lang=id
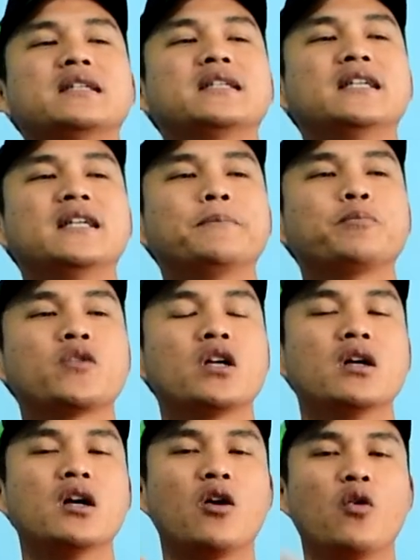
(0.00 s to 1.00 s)
Jadi
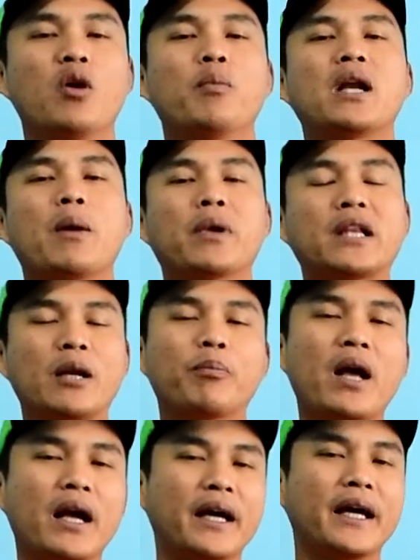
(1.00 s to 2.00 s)
gue mendapatkan
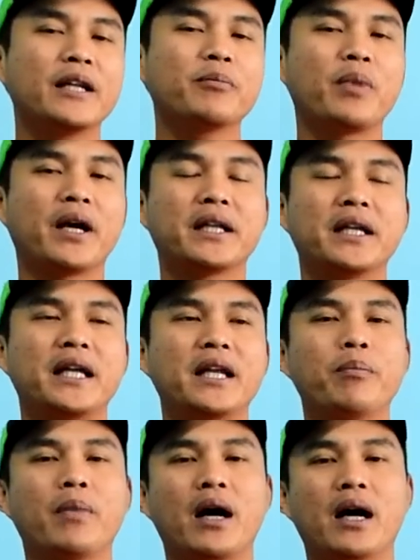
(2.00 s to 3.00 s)
paket, paket
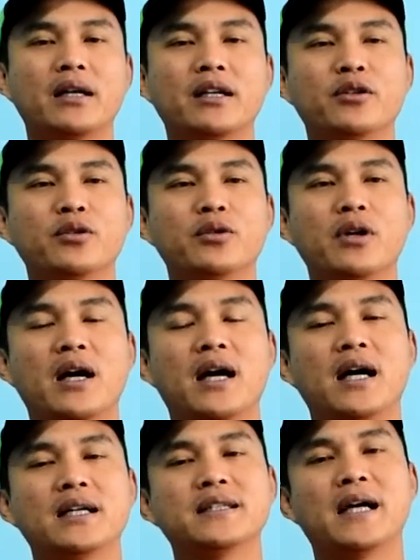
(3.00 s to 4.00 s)
kiriman itu
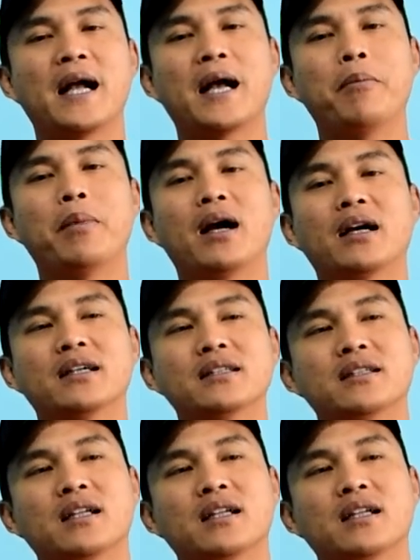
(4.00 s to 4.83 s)
nggak nyangka banget.